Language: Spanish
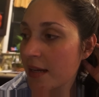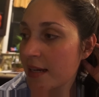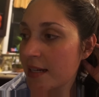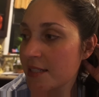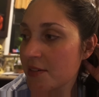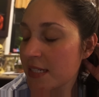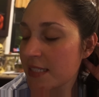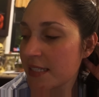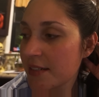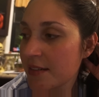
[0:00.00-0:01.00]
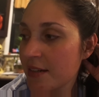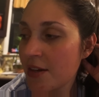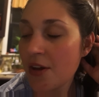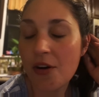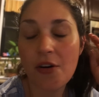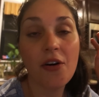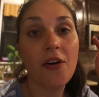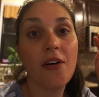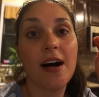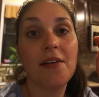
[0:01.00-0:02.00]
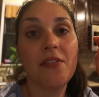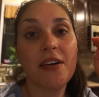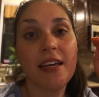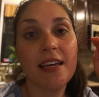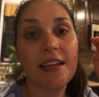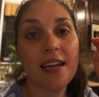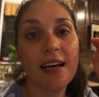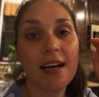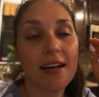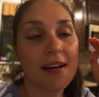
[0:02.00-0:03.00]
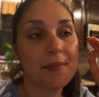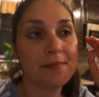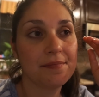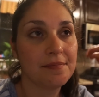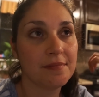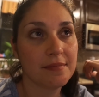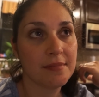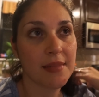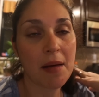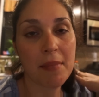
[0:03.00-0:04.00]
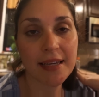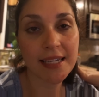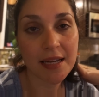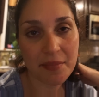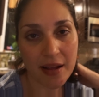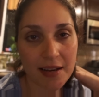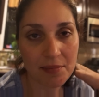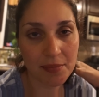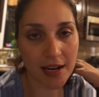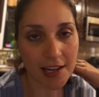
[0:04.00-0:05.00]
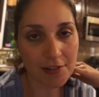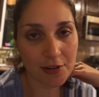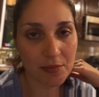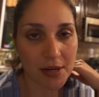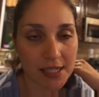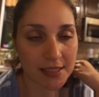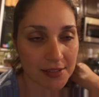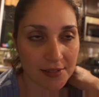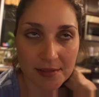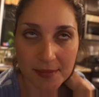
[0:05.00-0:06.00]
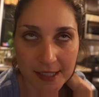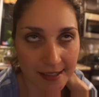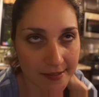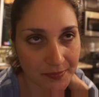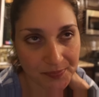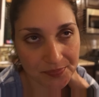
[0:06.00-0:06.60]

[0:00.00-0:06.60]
¿Qué les iba a decir? Oh, abrí la, la máquina para limpiar la alfombra. Oh my god.